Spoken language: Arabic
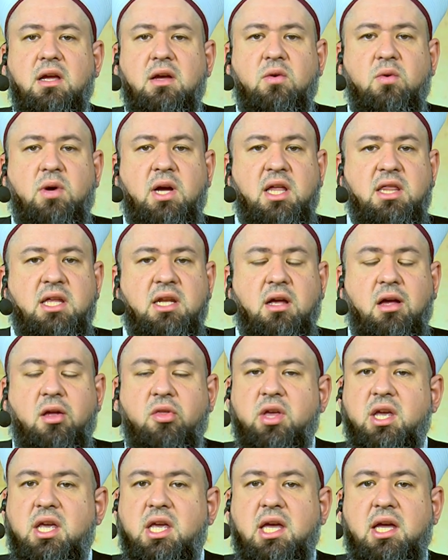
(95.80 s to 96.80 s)
وهذه
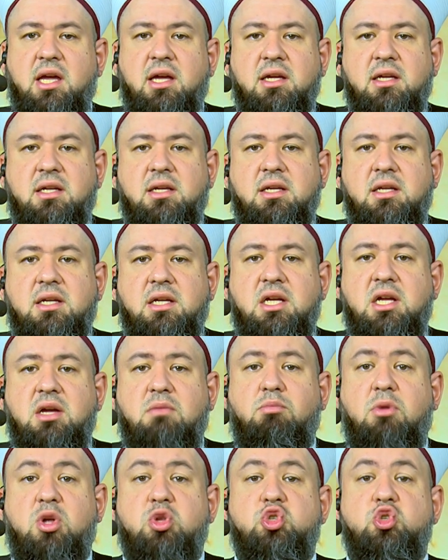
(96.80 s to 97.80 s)
القضية
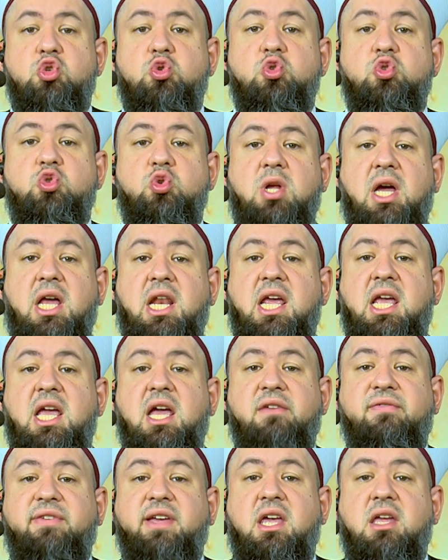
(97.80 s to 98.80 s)
منصوص عليها
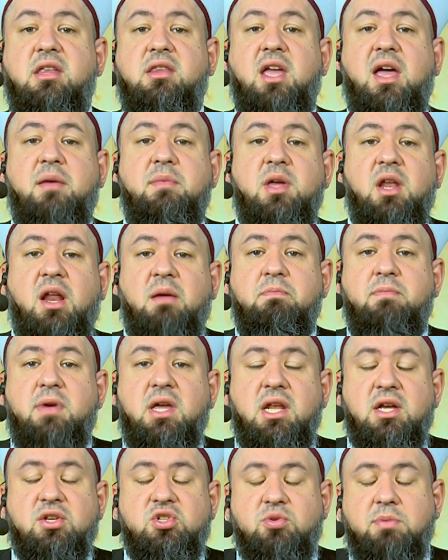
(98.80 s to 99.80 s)
في كتاب
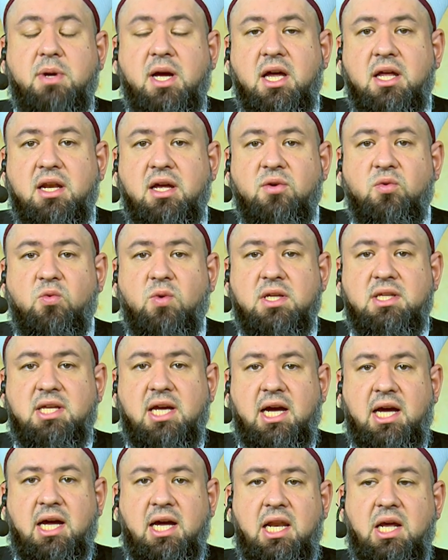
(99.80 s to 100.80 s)
ربنا سبحانه
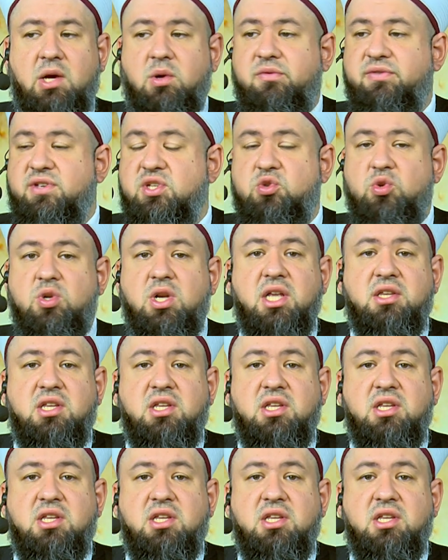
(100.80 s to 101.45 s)
وتعالى وفي سنة